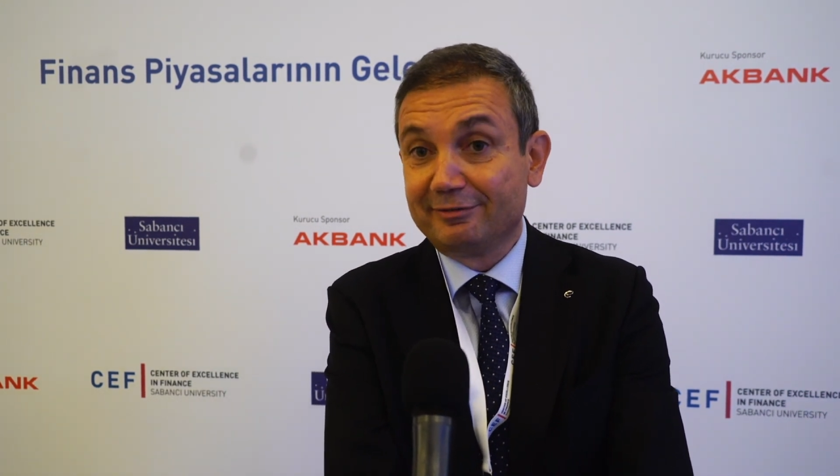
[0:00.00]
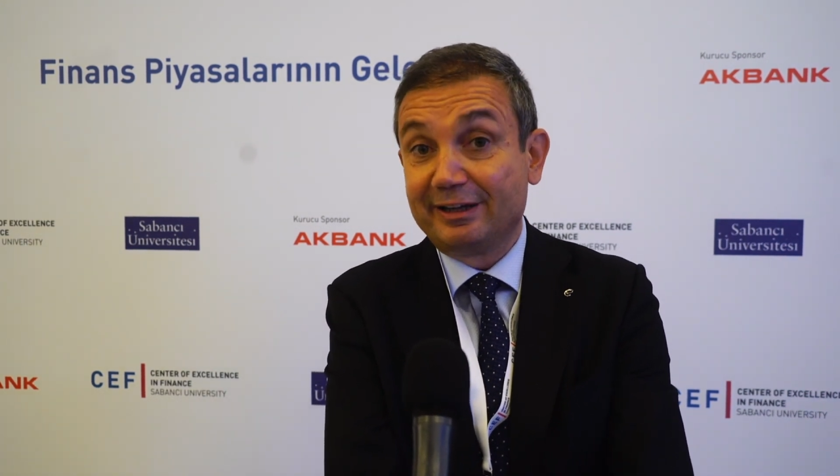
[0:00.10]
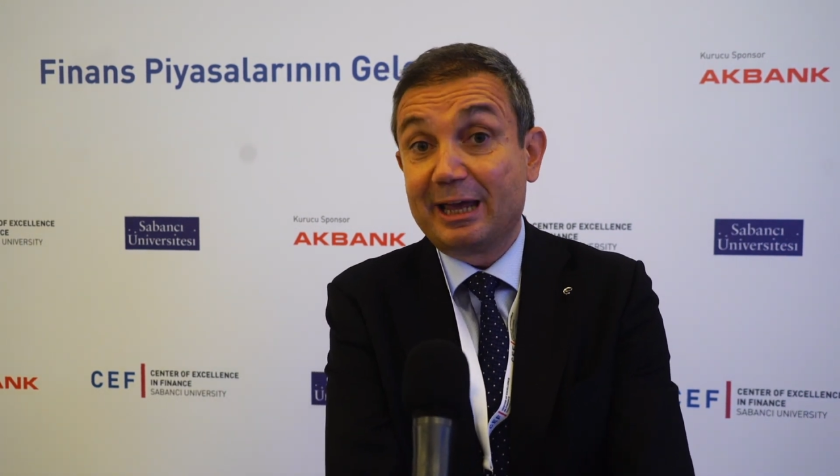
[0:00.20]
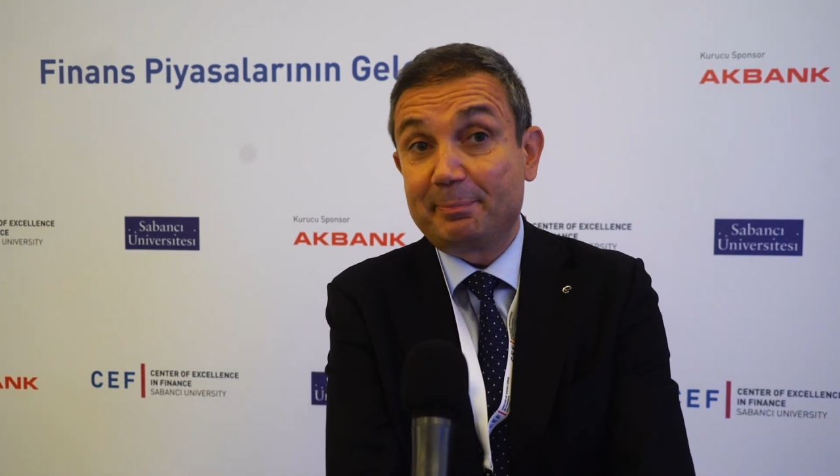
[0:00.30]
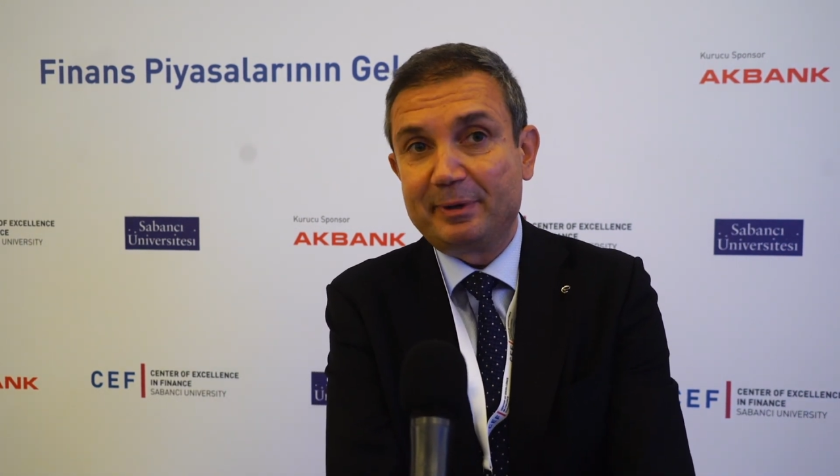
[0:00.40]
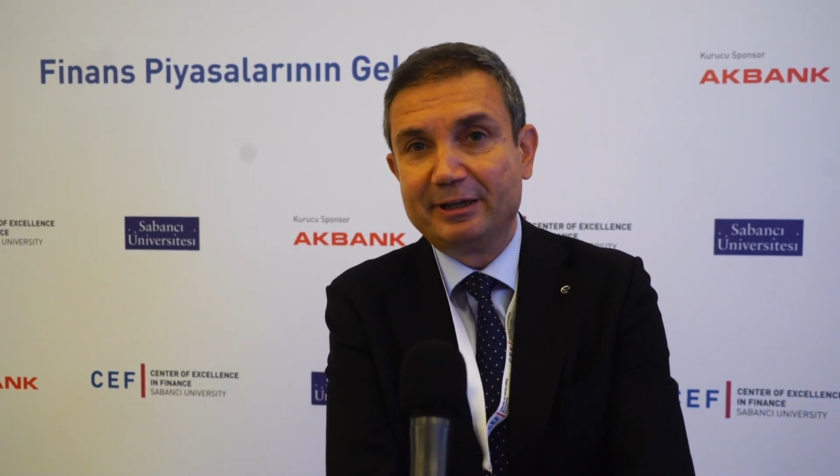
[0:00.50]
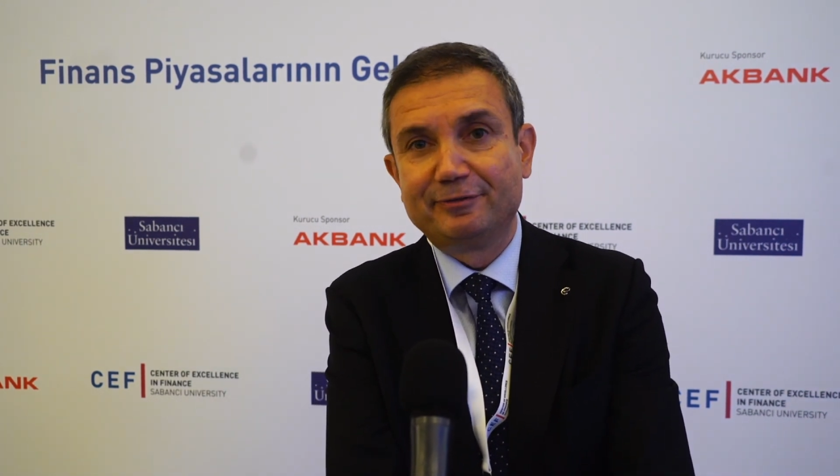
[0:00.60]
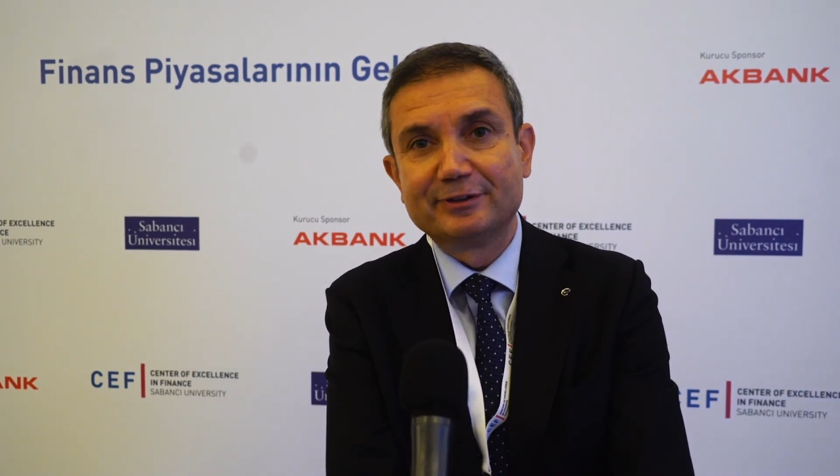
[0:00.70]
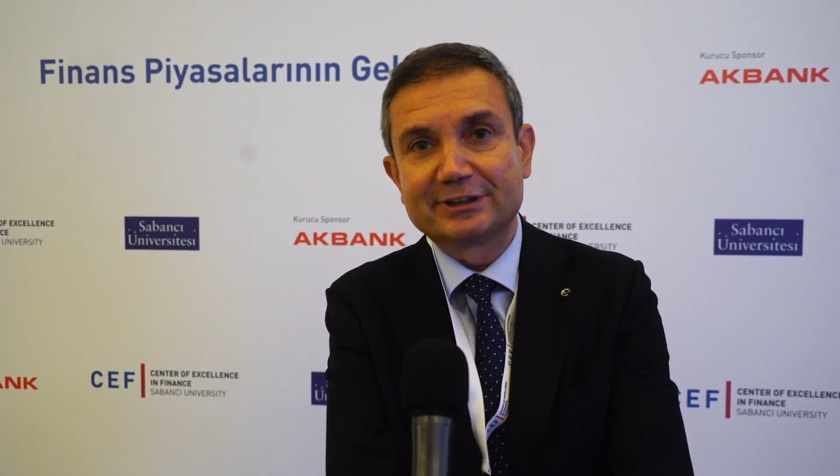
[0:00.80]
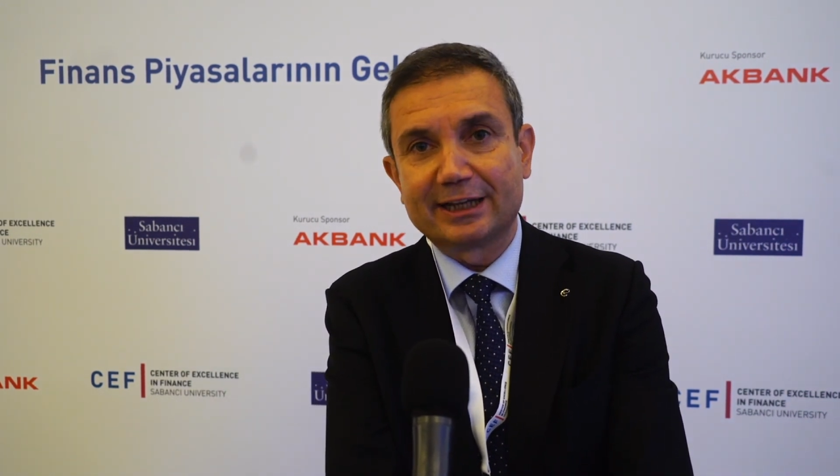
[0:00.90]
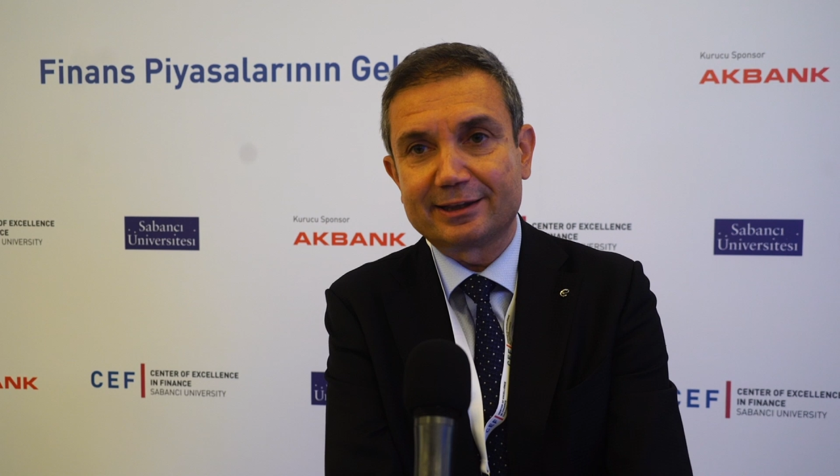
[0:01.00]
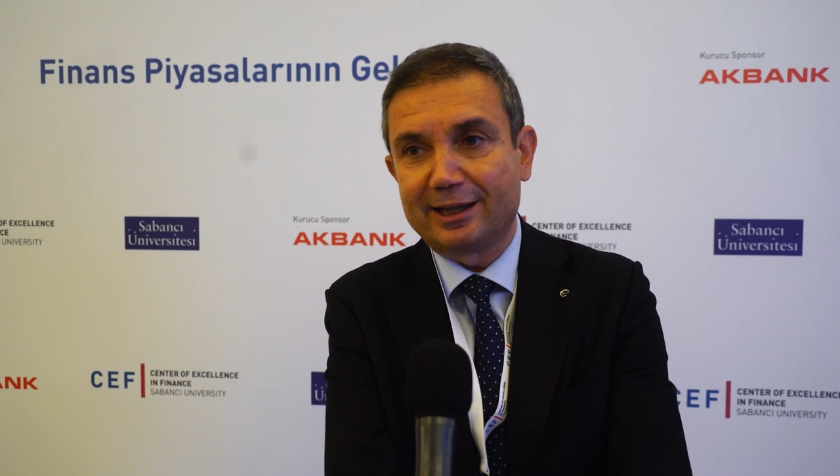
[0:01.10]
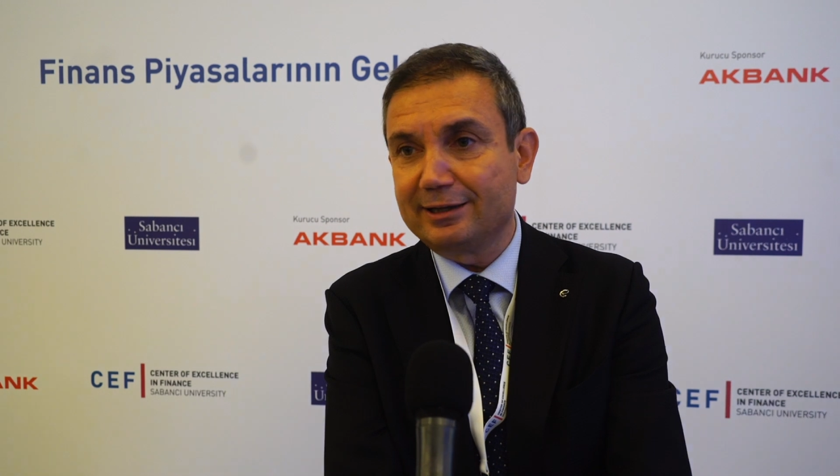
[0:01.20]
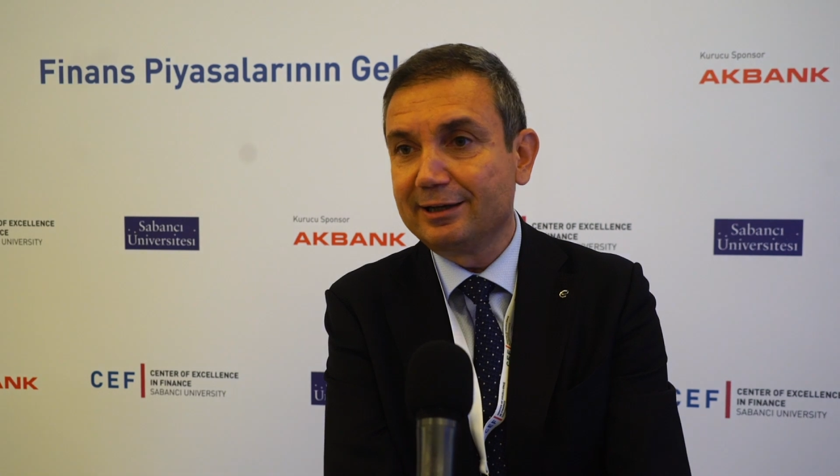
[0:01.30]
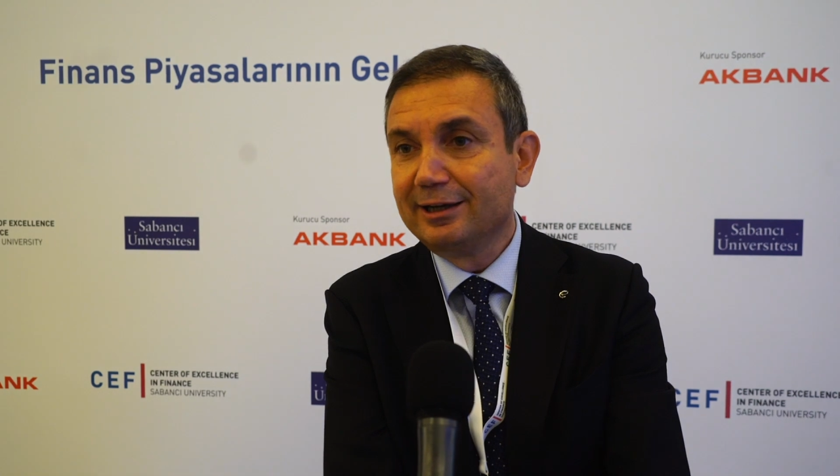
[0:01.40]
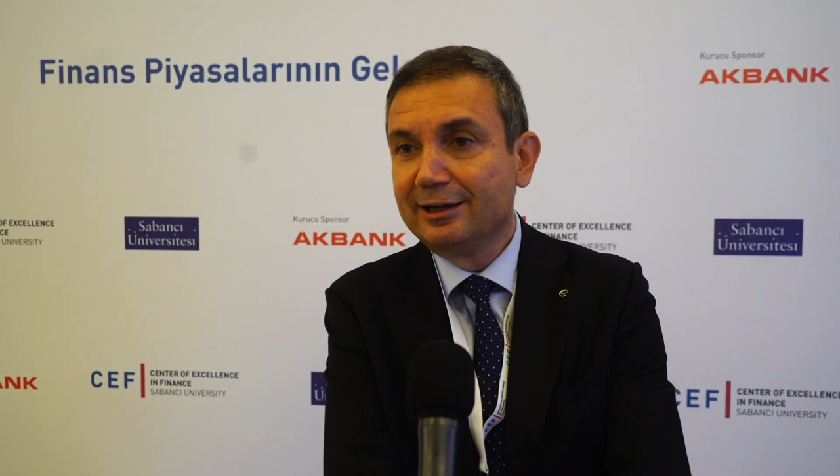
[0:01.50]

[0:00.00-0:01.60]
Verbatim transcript: ve yepyeni fırsatlar